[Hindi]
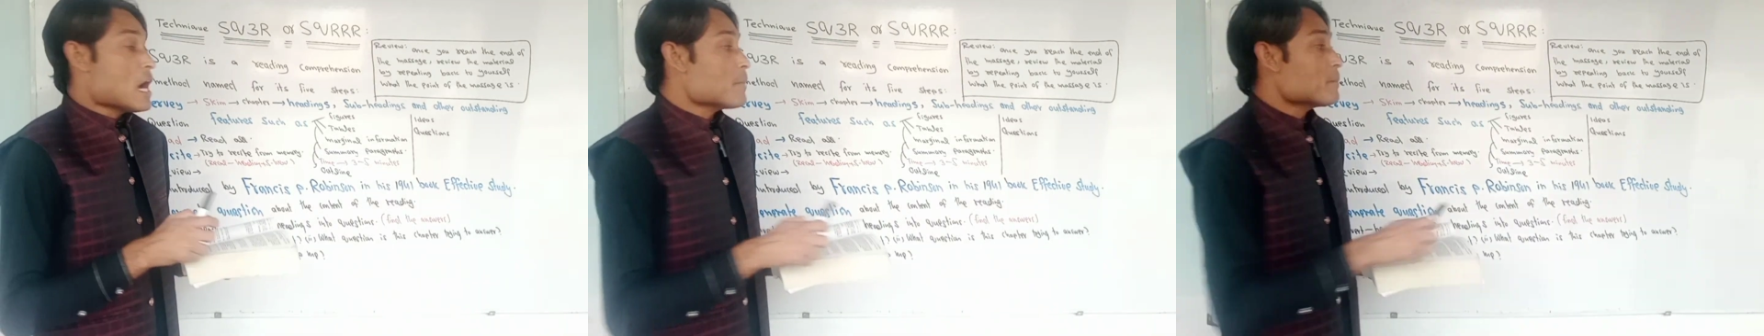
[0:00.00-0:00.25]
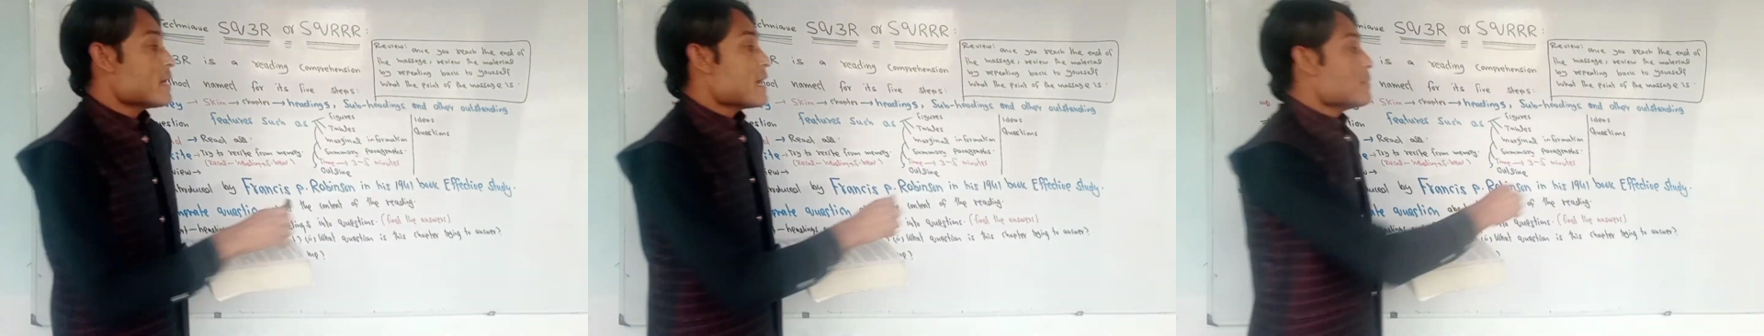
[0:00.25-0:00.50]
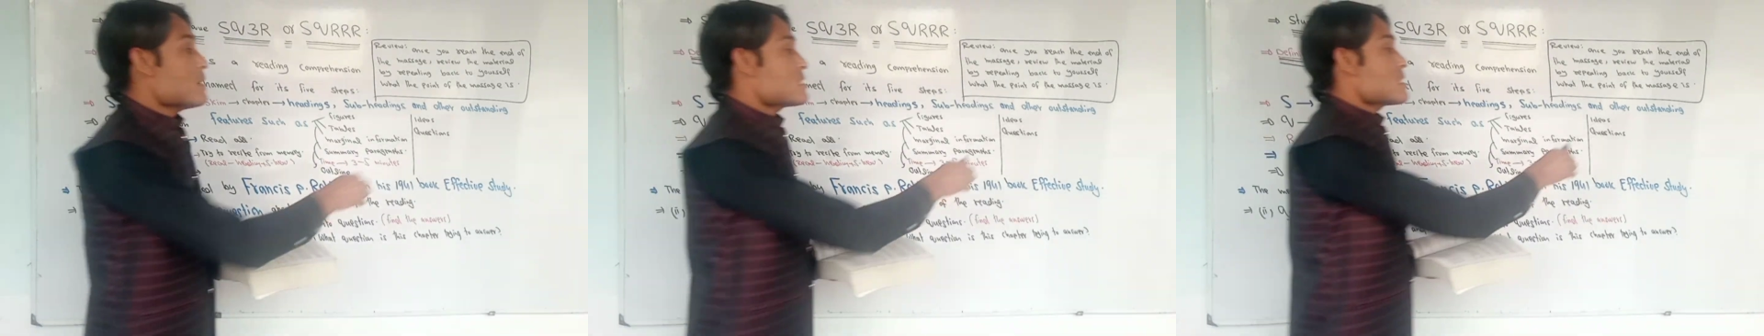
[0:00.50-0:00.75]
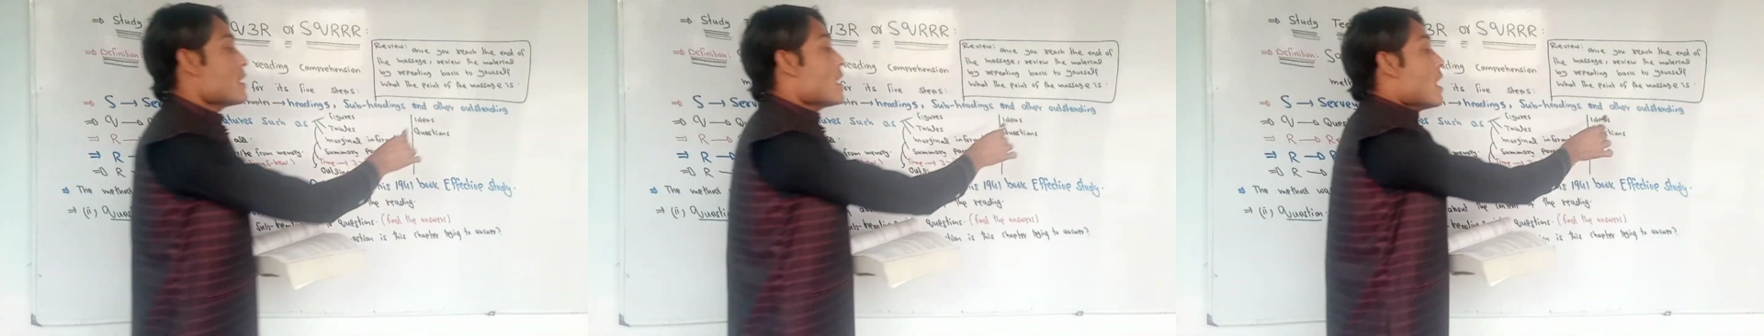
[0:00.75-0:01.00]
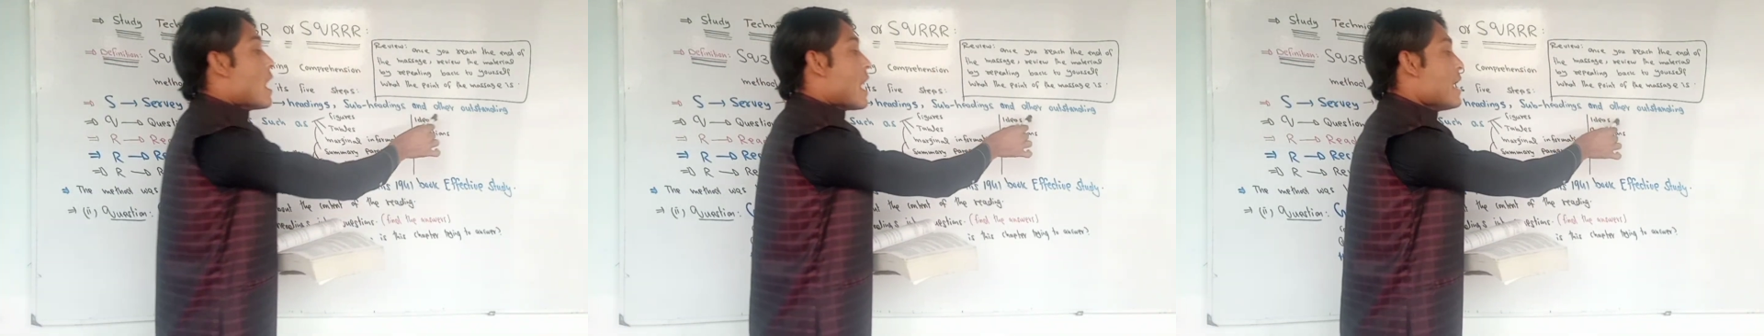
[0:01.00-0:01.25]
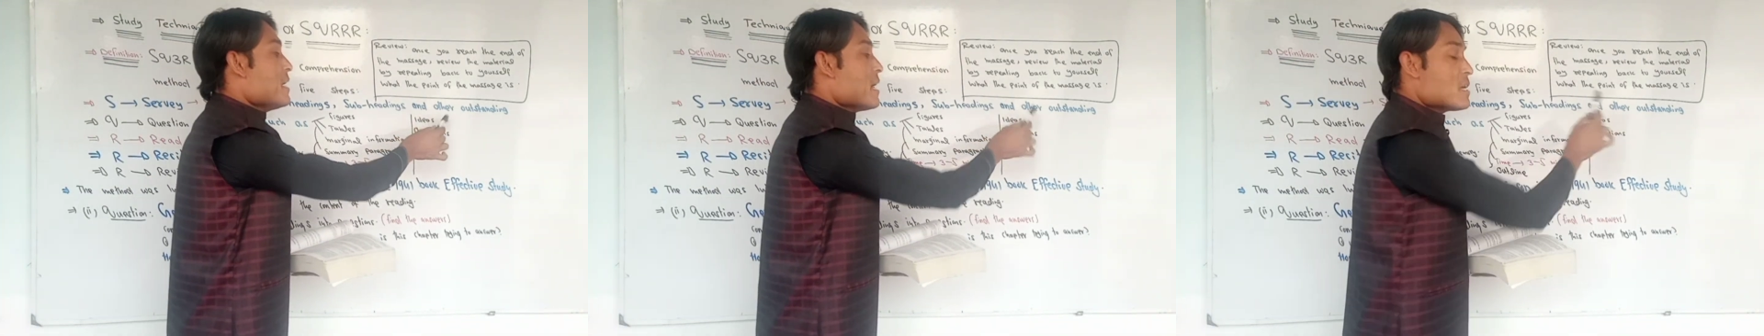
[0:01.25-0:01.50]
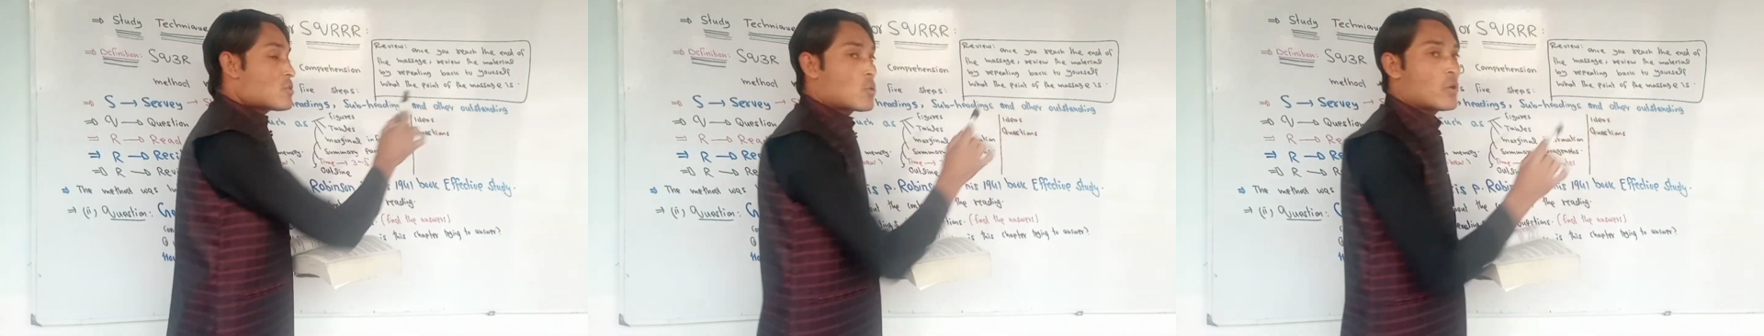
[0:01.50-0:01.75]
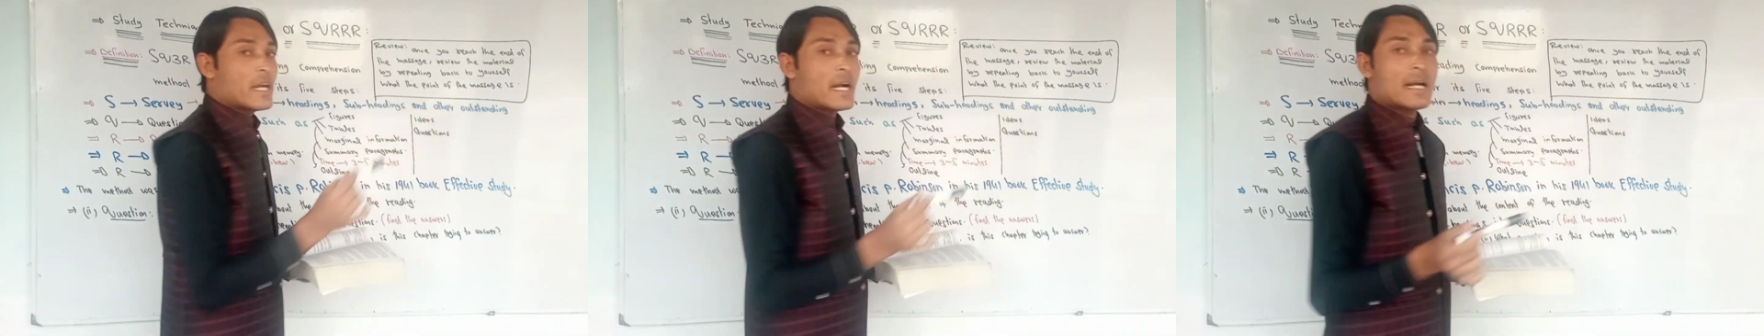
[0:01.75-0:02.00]
आपने इनमें से आइडियाज
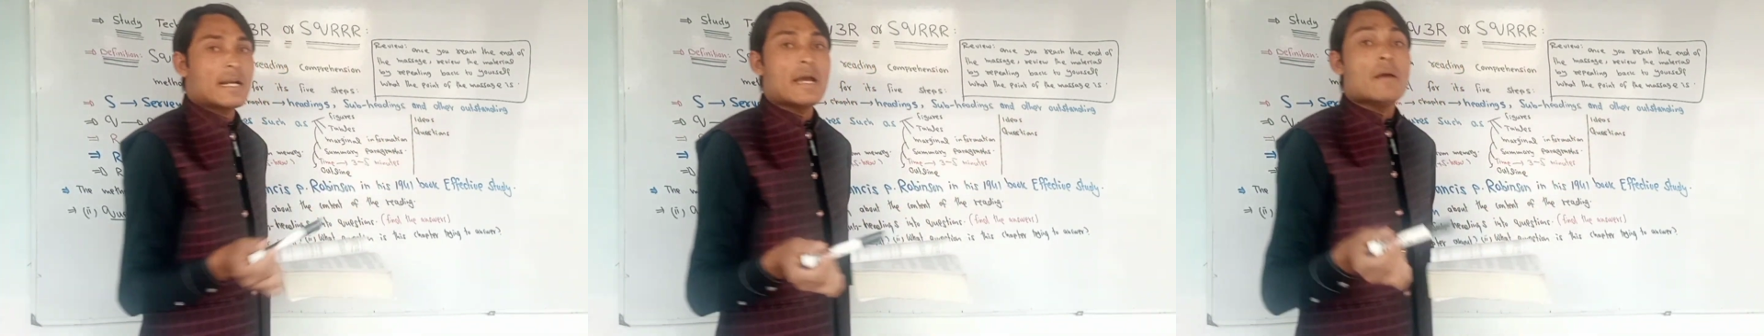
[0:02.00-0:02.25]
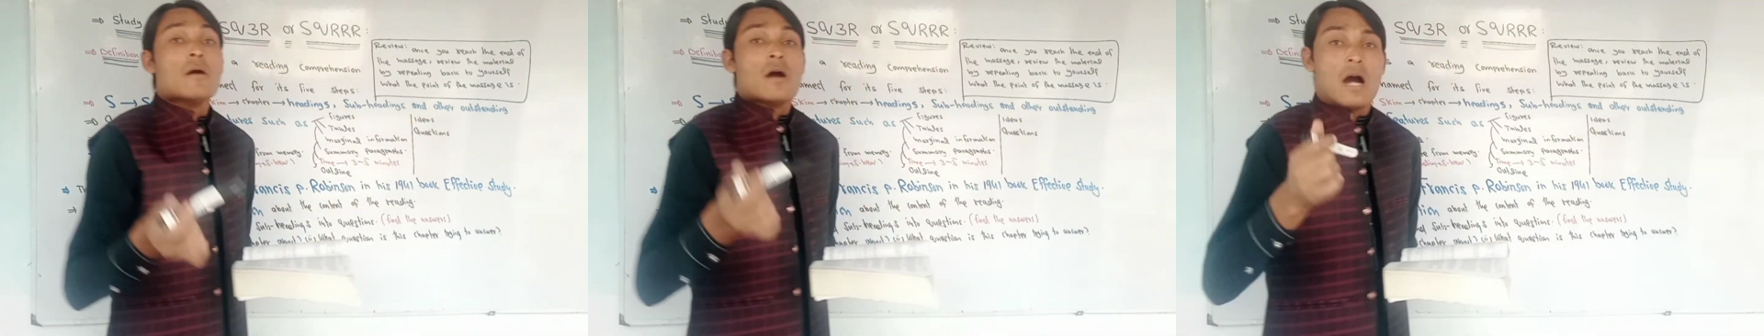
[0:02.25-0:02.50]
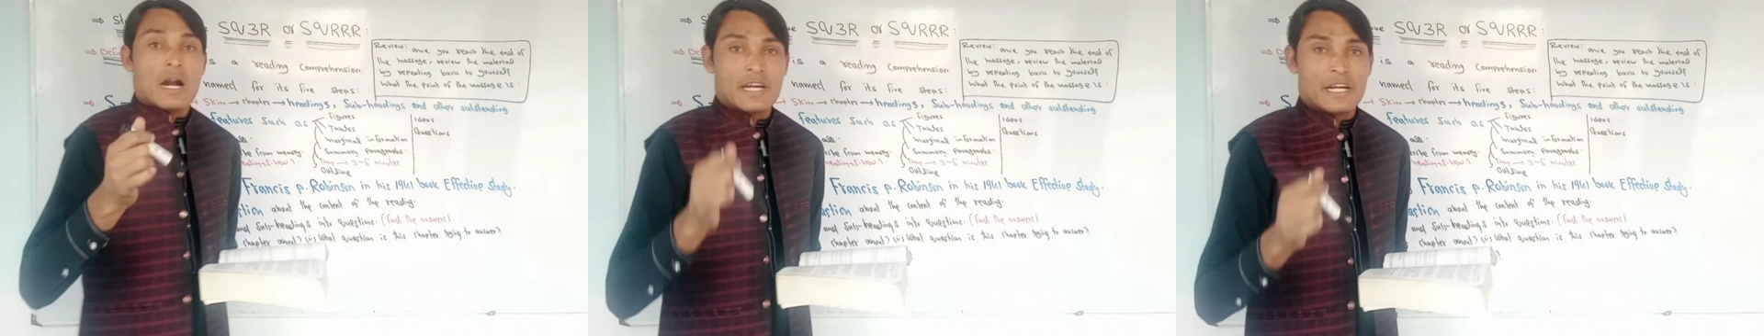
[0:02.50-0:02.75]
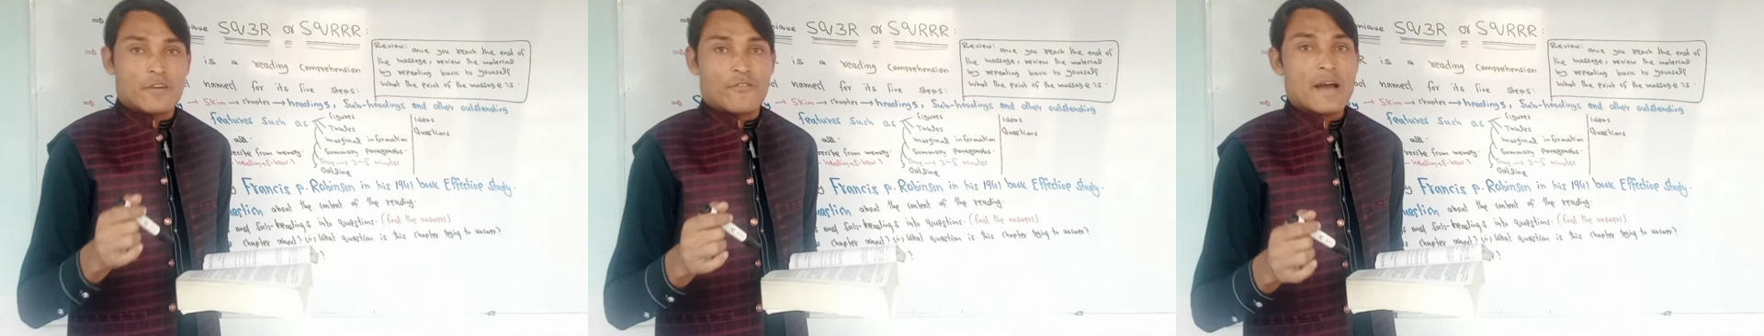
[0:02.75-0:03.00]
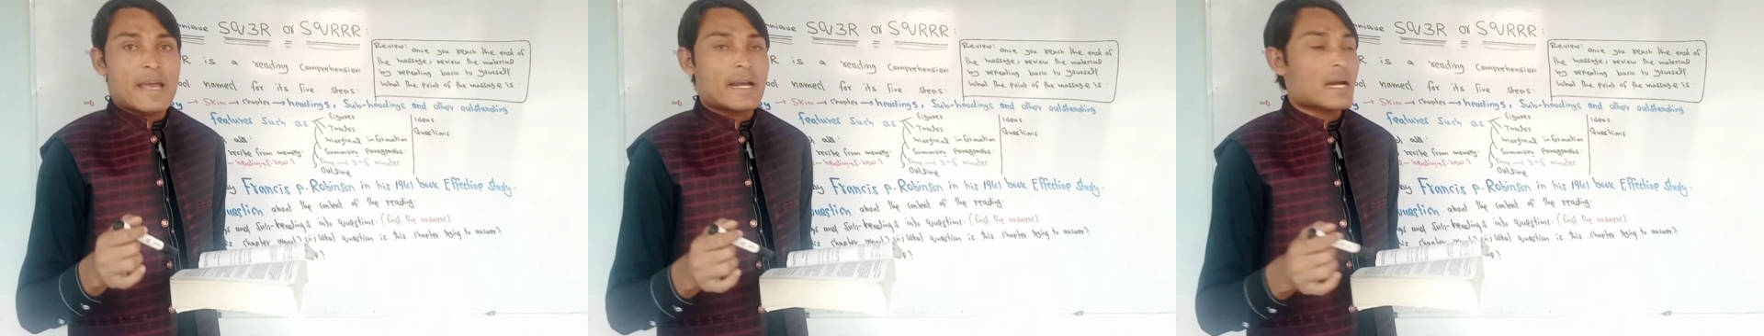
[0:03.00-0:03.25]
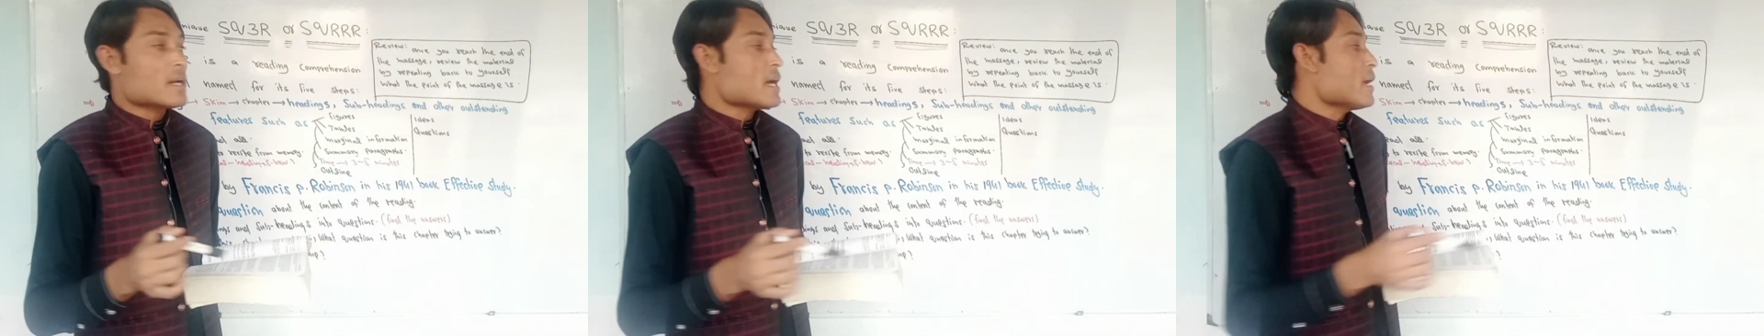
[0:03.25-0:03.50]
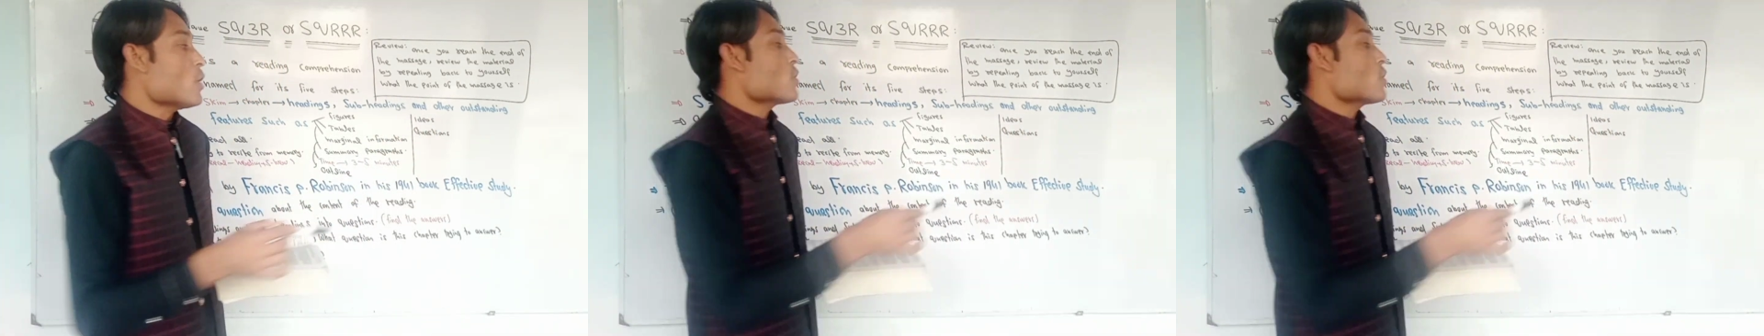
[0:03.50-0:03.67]
को क्या करना है आइडेंटिफाई करना